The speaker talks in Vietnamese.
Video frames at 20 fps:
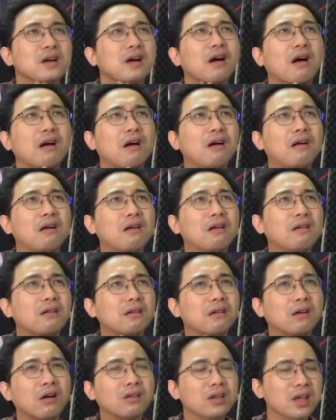họ
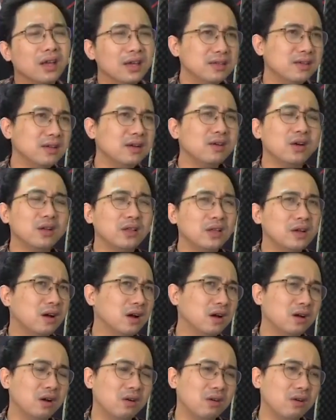có những cái sự coi
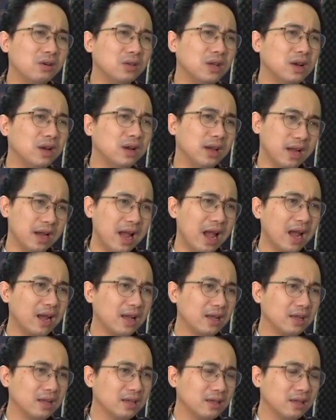thường họ coi thường người khác
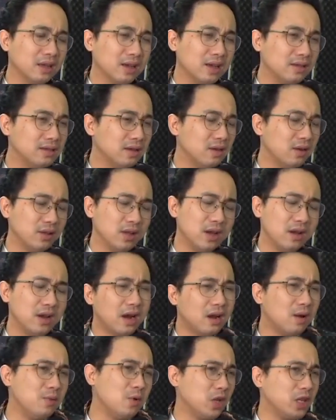cái sự coi thường
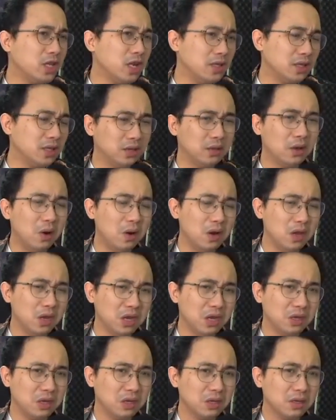đã không coi thường thì thôi
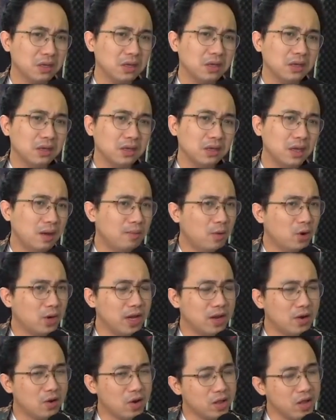nhưng mà một
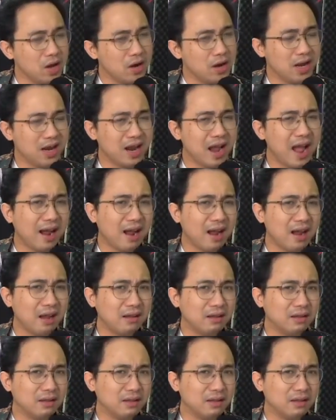khi coi thường người khác ấy